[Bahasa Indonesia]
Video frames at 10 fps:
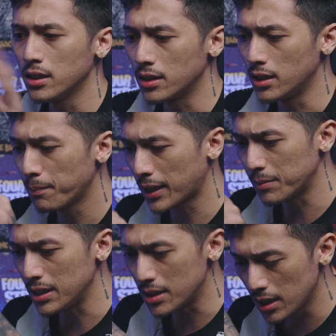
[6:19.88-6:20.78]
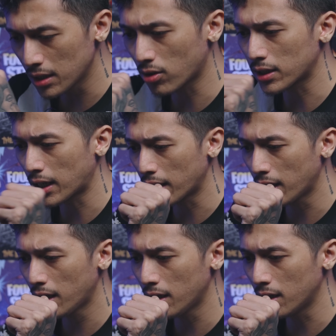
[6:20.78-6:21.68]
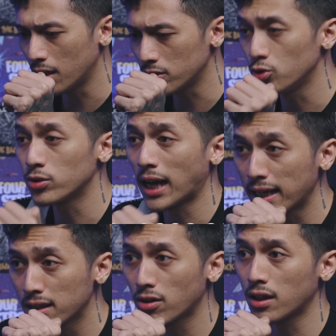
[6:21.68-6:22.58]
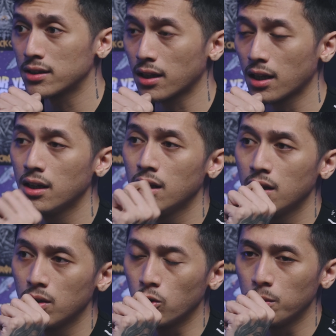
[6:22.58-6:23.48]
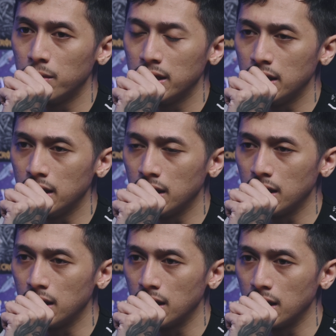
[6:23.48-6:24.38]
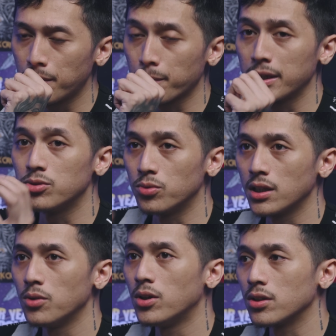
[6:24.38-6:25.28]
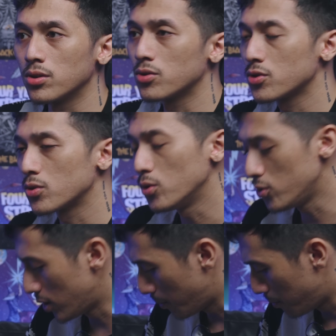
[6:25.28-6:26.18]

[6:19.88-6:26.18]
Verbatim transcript: Jadi 4 biji totalnya uh, sejutaan kalau nggak salah gue beli di Permaisuri waktu itu terus gue juga